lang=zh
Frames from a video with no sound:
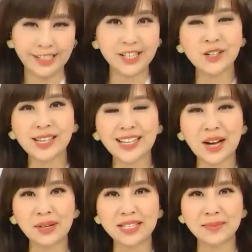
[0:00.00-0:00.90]
就在台
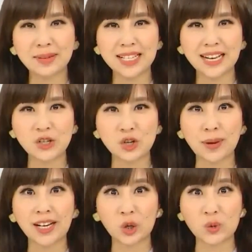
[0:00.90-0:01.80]
湾金马奖举
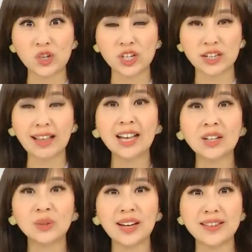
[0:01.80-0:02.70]
办的同时，大
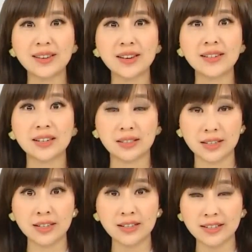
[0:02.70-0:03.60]
陆电影盛世
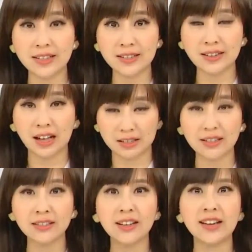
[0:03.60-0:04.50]
金鸡奖
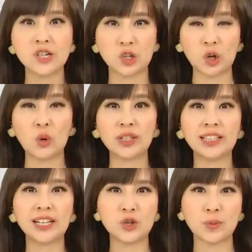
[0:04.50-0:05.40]
今年也是同一
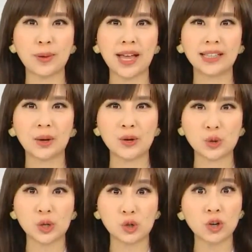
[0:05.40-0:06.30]
天举办，等于
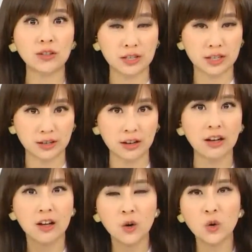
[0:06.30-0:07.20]
说撞齐了，
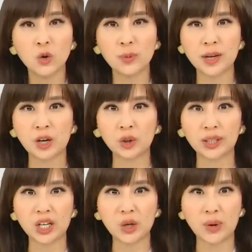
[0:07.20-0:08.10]
互别苗头的
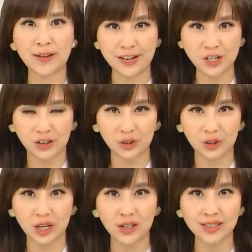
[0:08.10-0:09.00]
意味非常浓
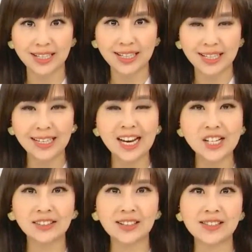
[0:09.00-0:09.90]
厚。一开
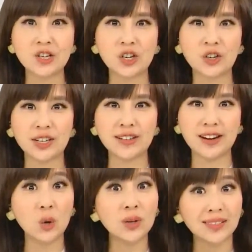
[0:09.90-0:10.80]
场呢，则是由艺人
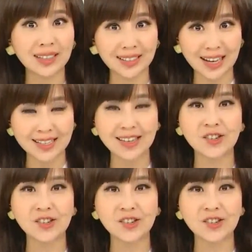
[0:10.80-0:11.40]
欧阳娜娜现